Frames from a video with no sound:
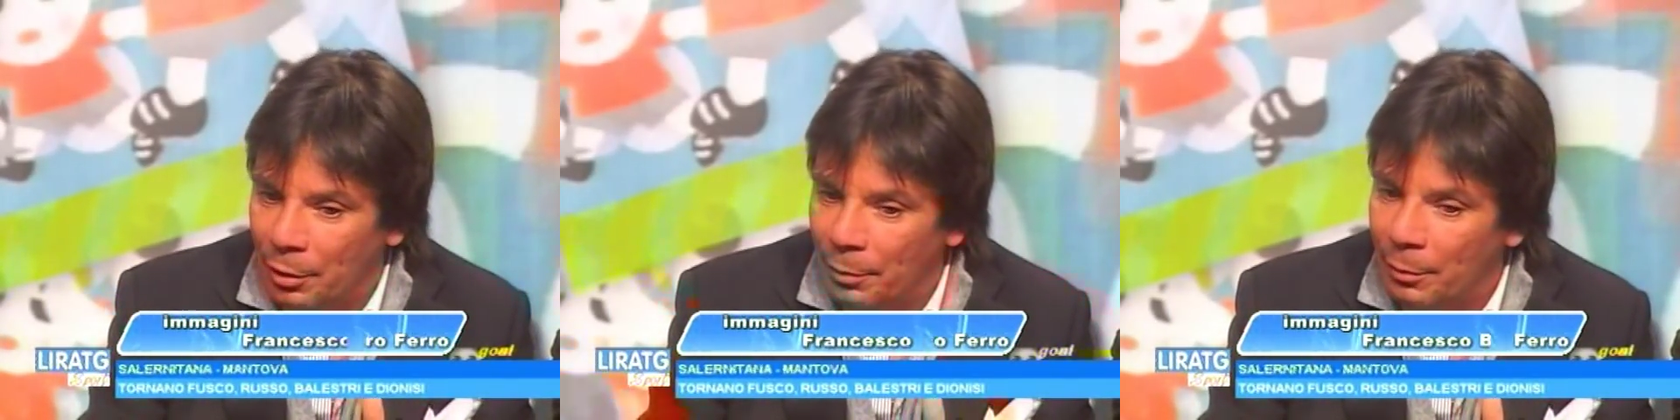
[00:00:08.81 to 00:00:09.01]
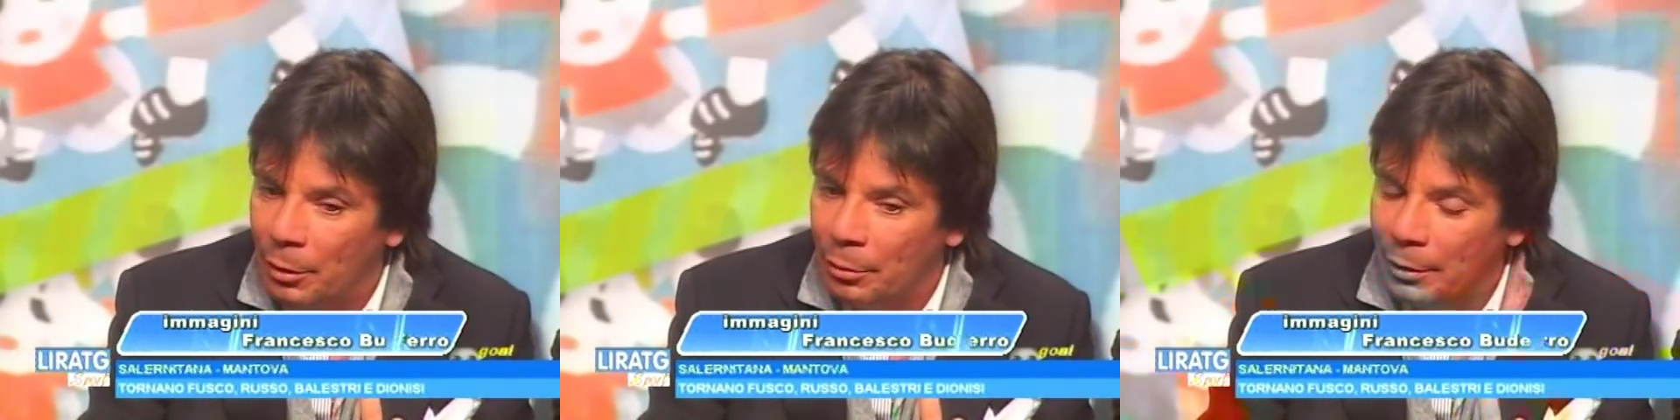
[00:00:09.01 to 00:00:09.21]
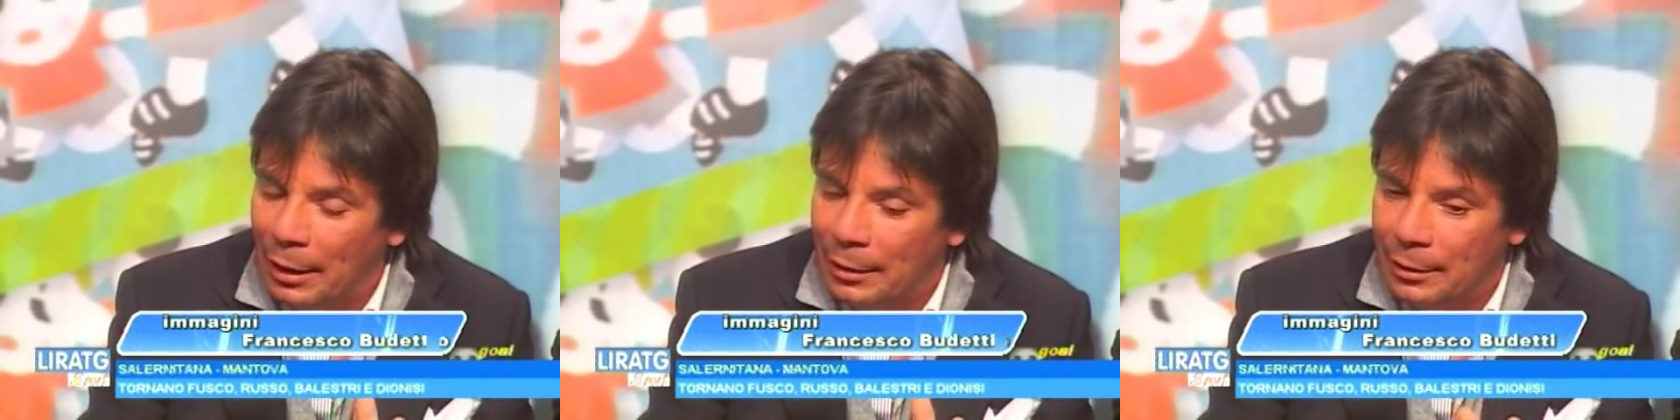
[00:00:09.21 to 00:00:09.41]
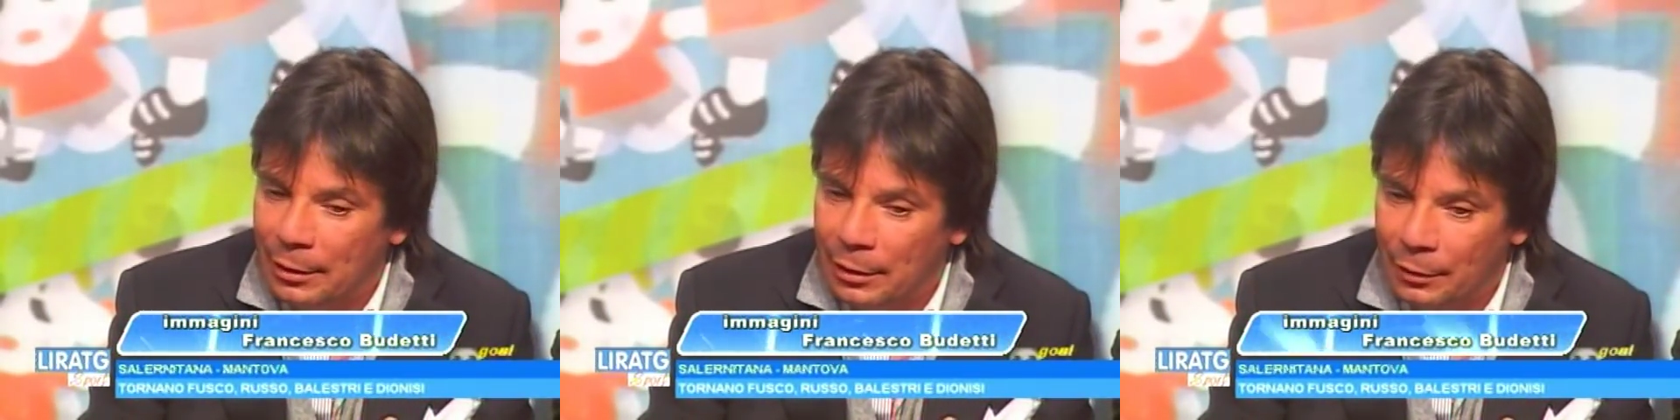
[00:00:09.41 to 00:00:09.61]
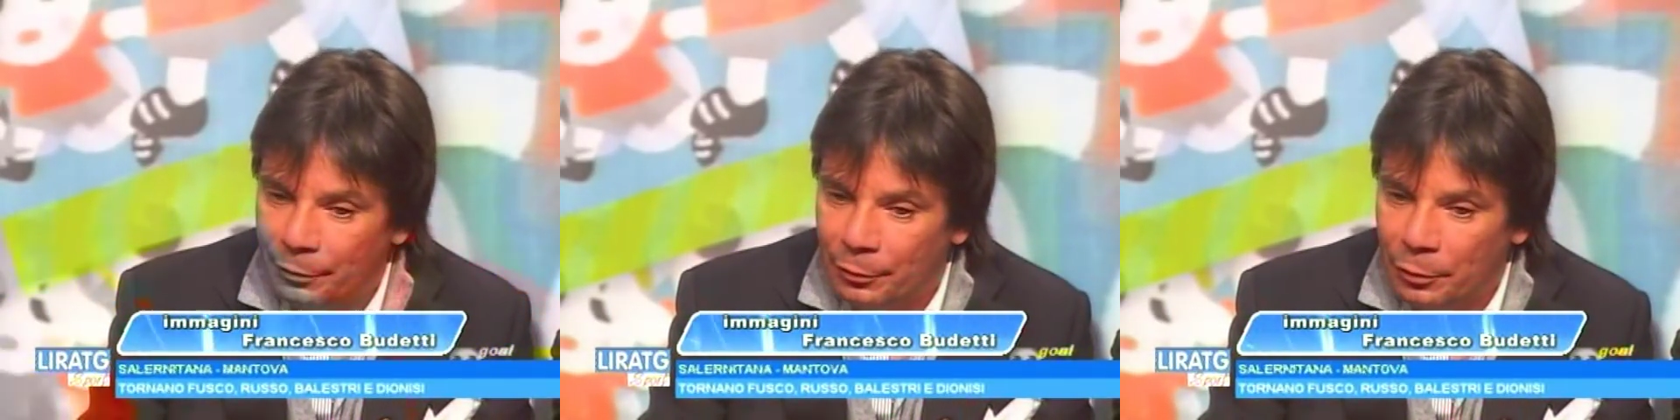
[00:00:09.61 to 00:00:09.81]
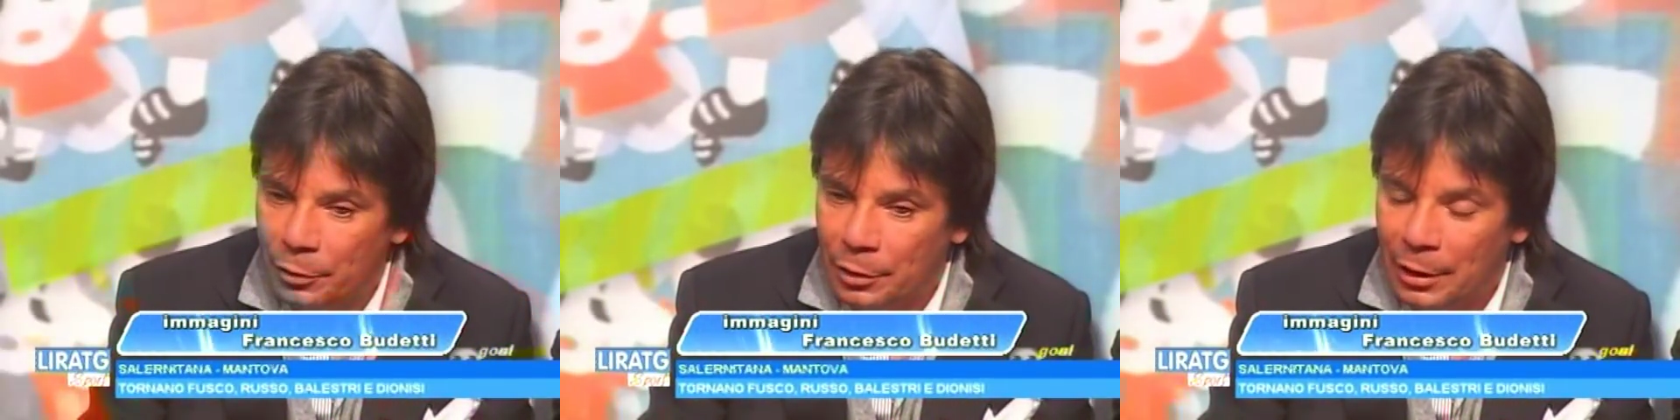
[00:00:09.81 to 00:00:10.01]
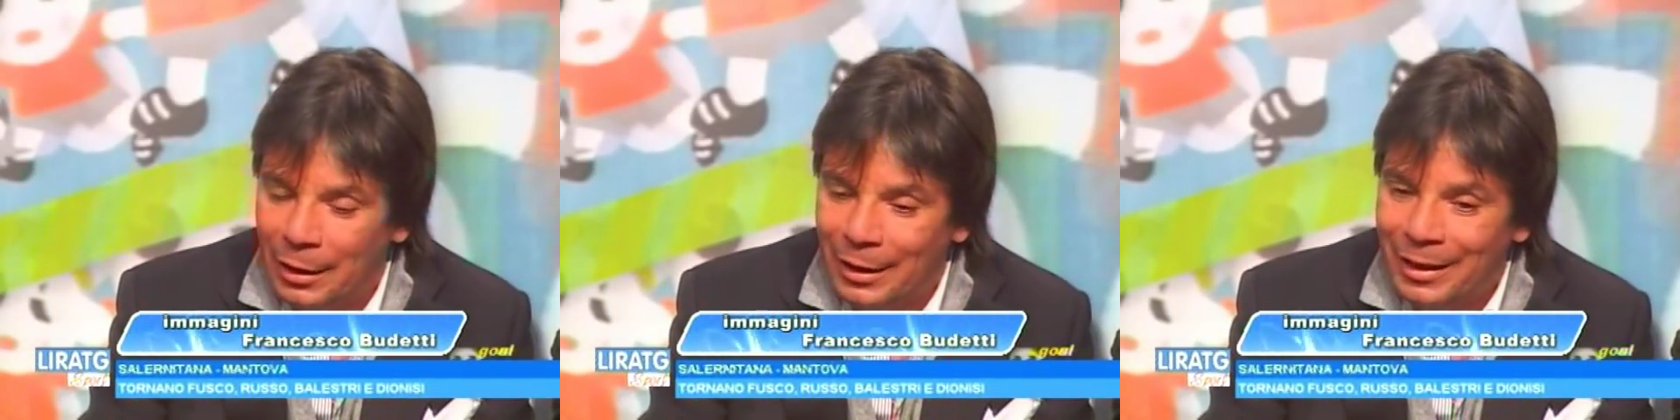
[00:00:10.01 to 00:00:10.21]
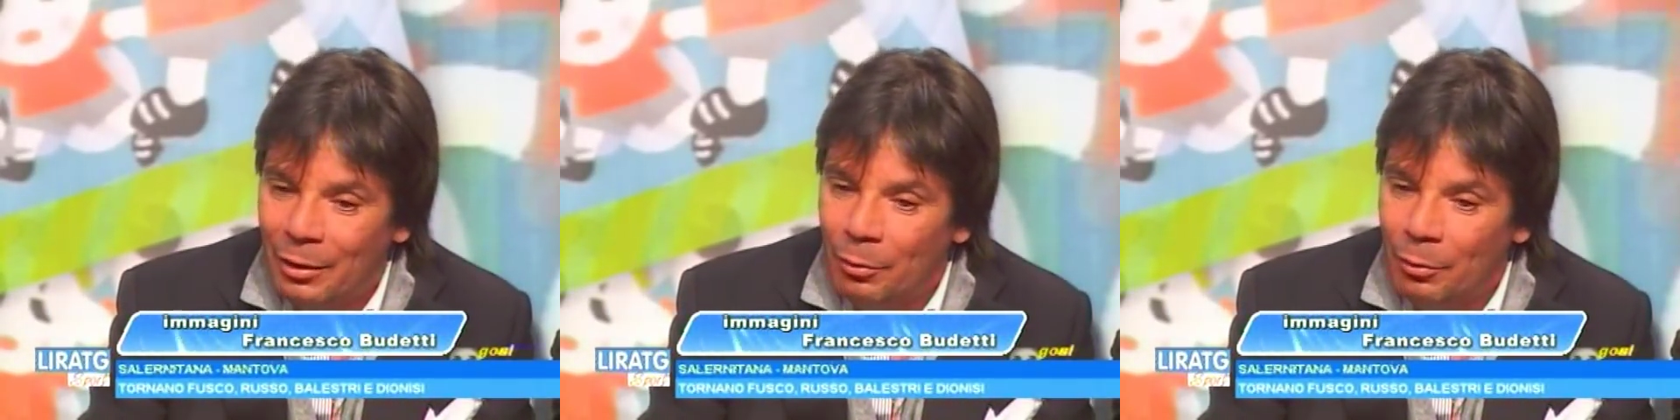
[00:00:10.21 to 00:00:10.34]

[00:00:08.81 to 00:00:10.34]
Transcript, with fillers: nemmeno tanti tifosi